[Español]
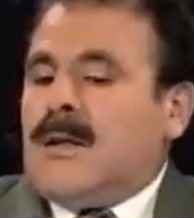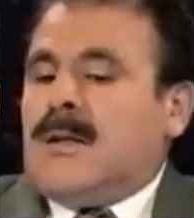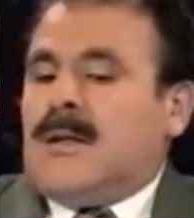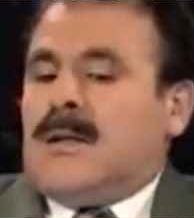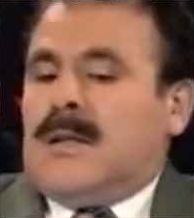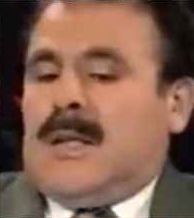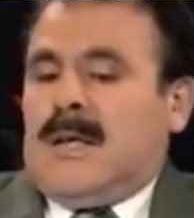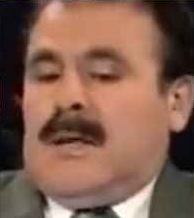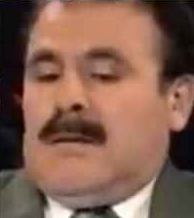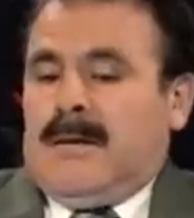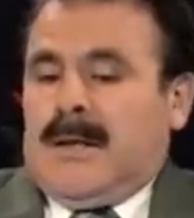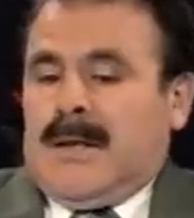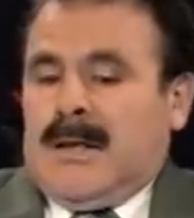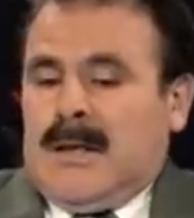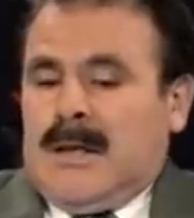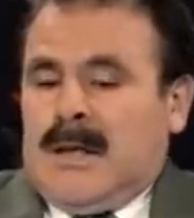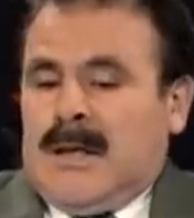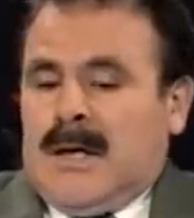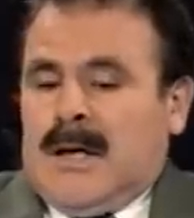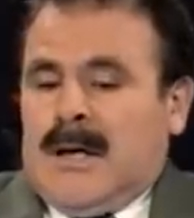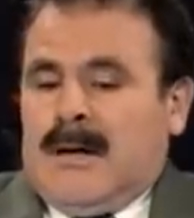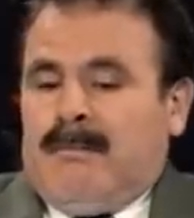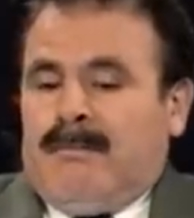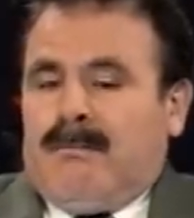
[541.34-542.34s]

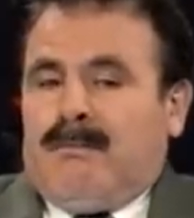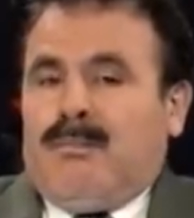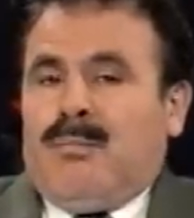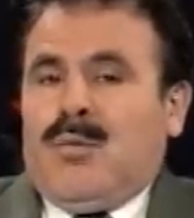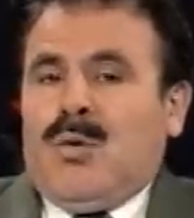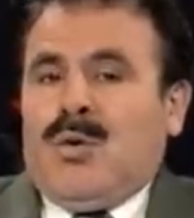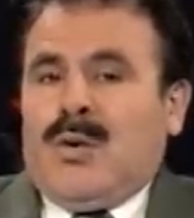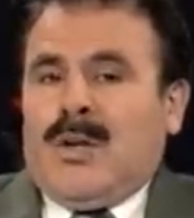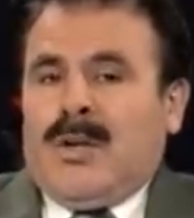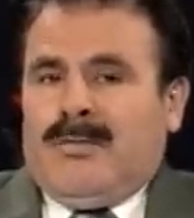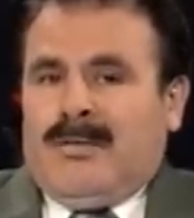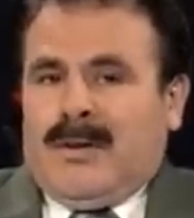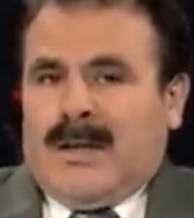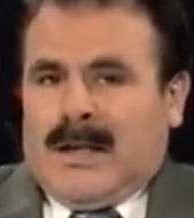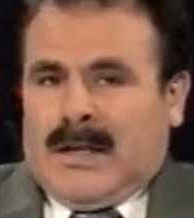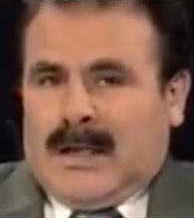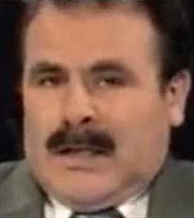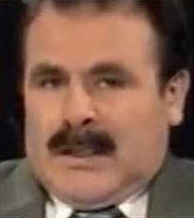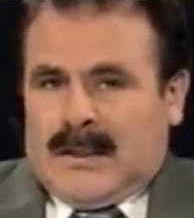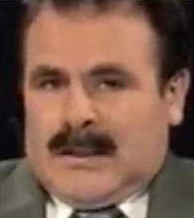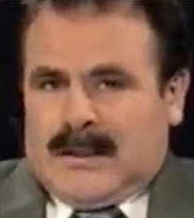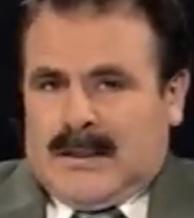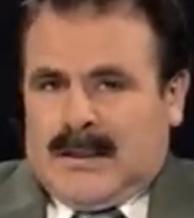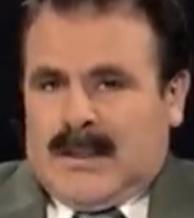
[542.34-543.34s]
debería
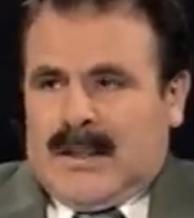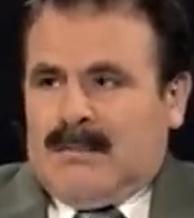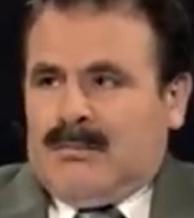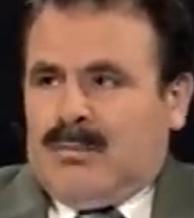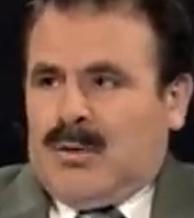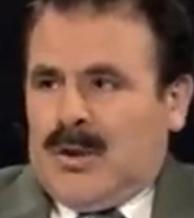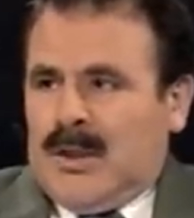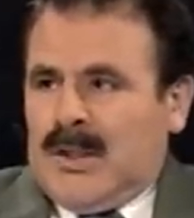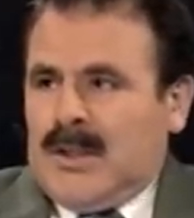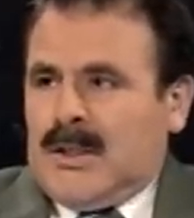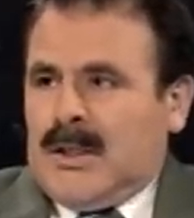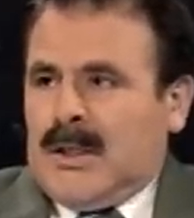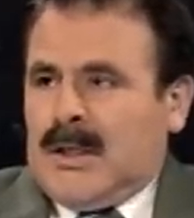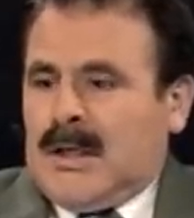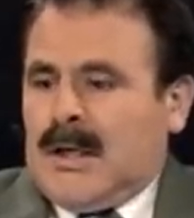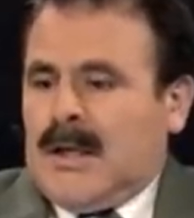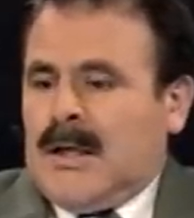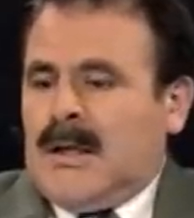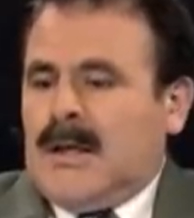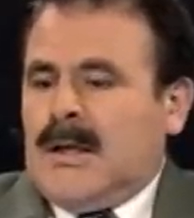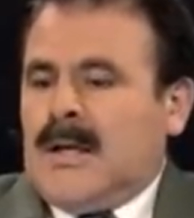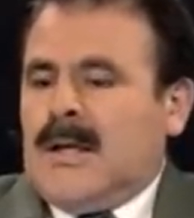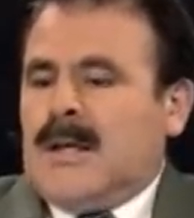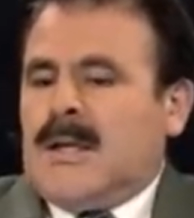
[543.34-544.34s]
purificarse la
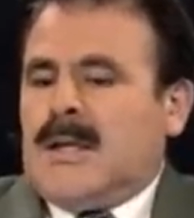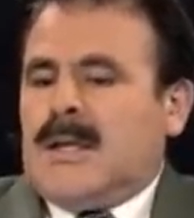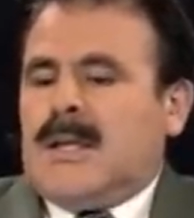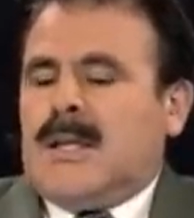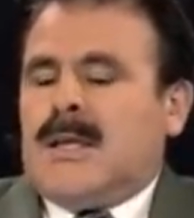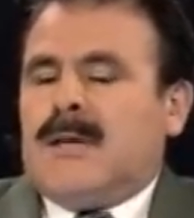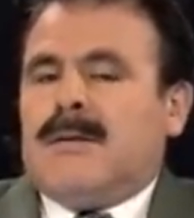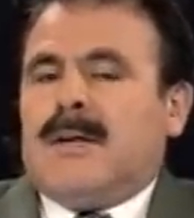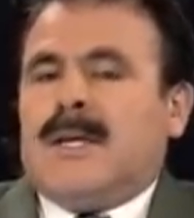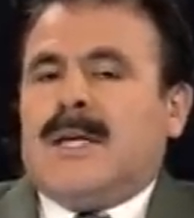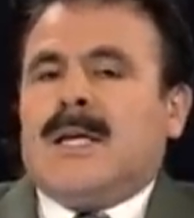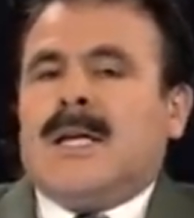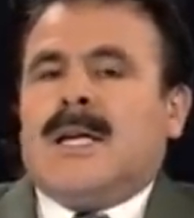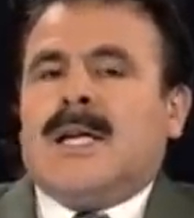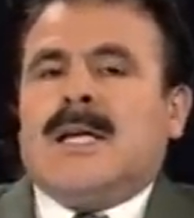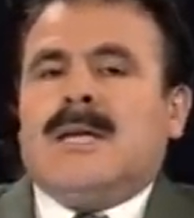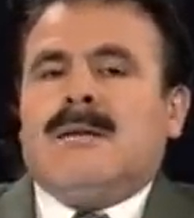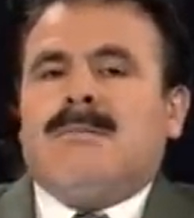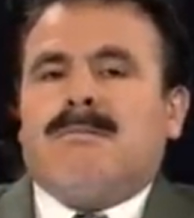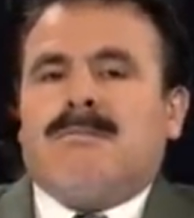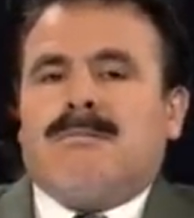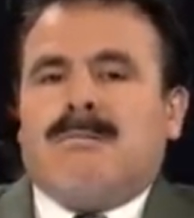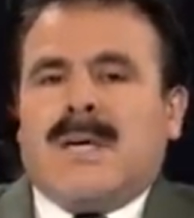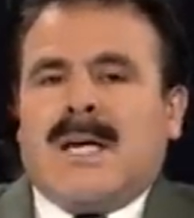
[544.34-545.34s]
política, debería
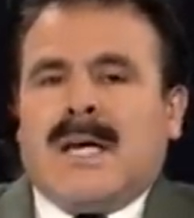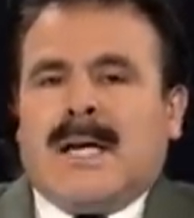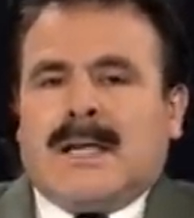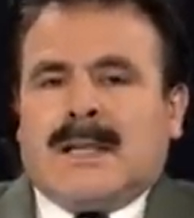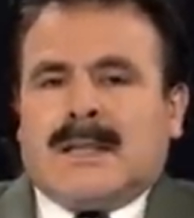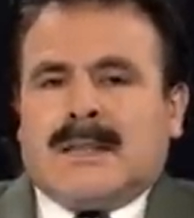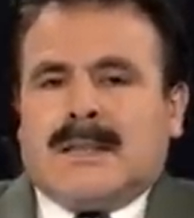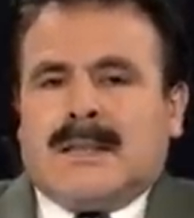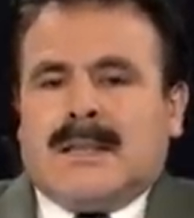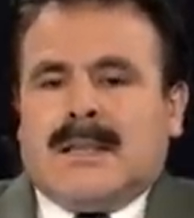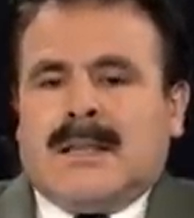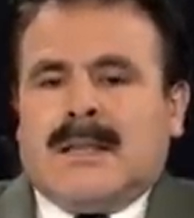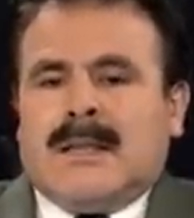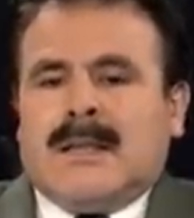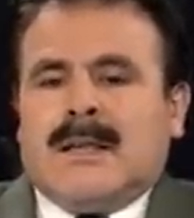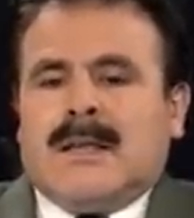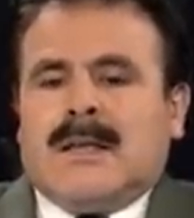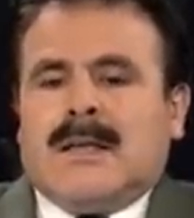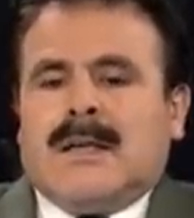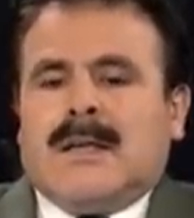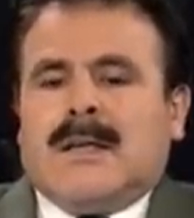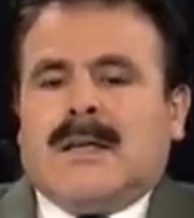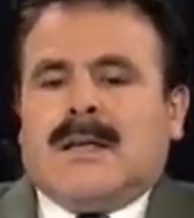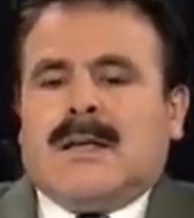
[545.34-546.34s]
limpiarse
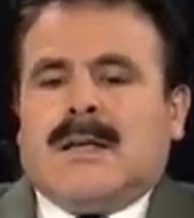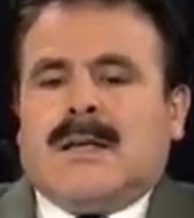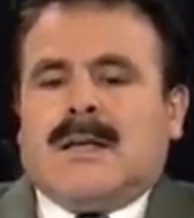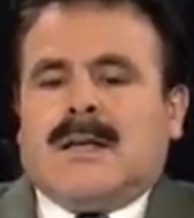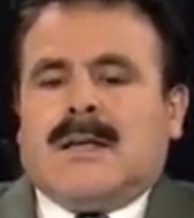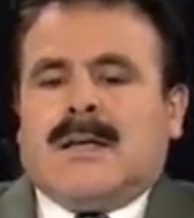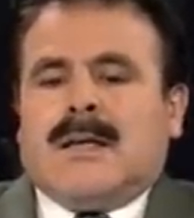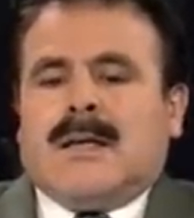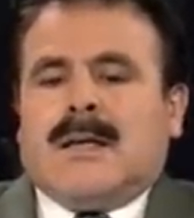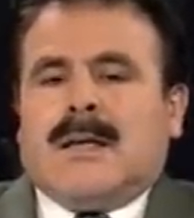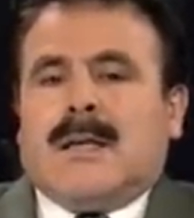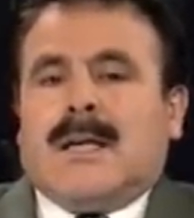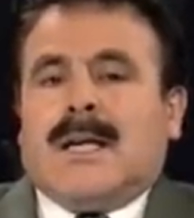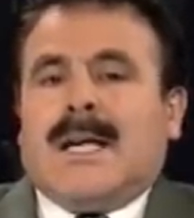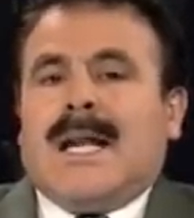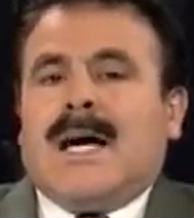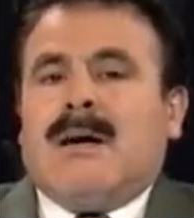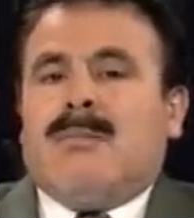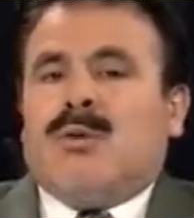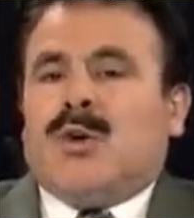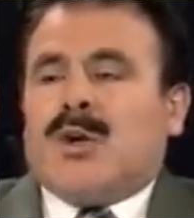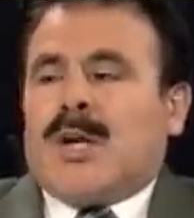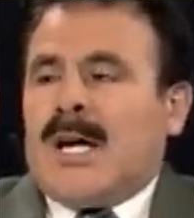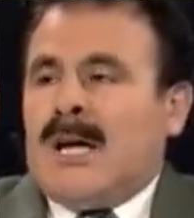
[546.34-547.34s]
eh, la
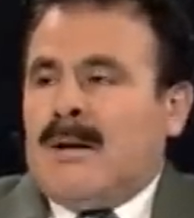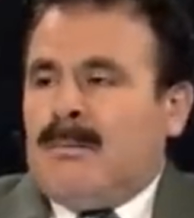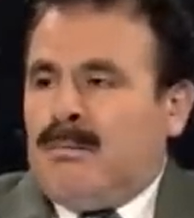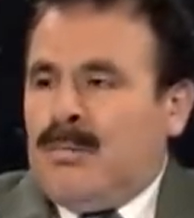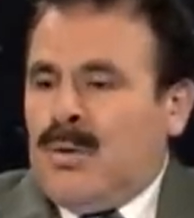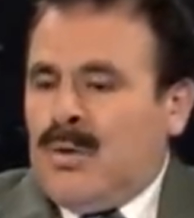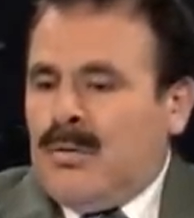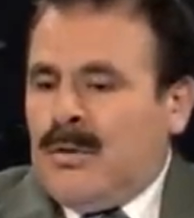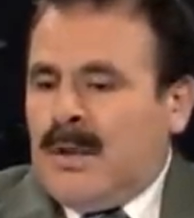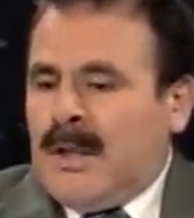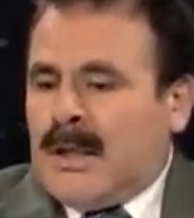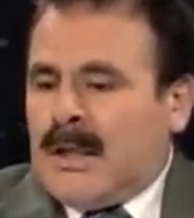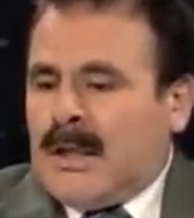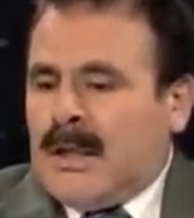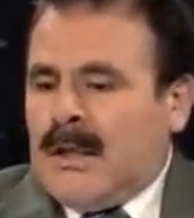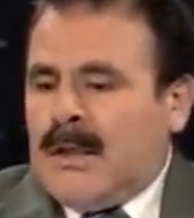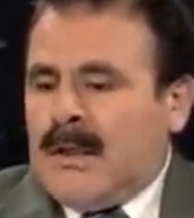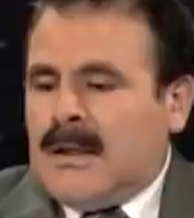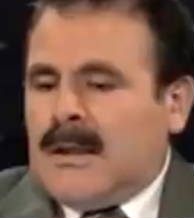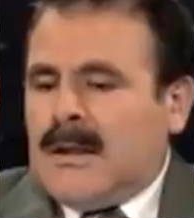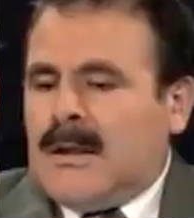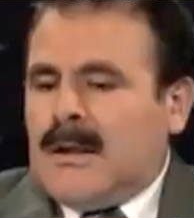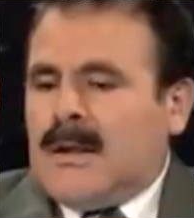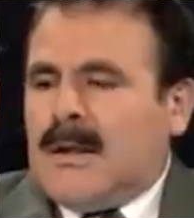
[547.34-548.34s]
moral pública.
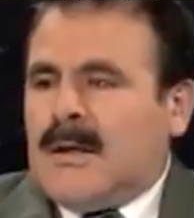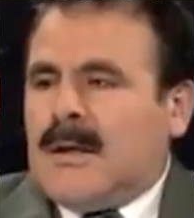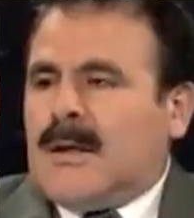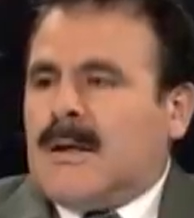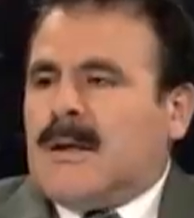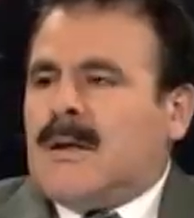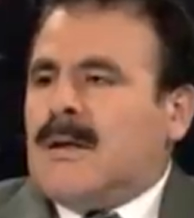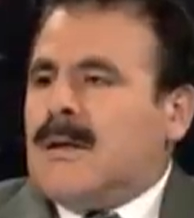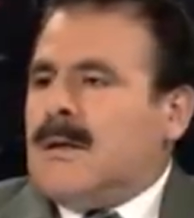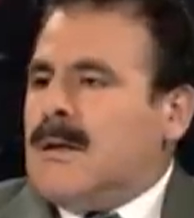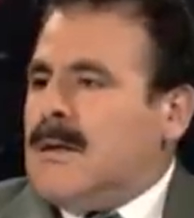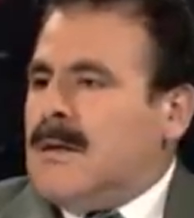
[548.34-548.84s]
Muy bien.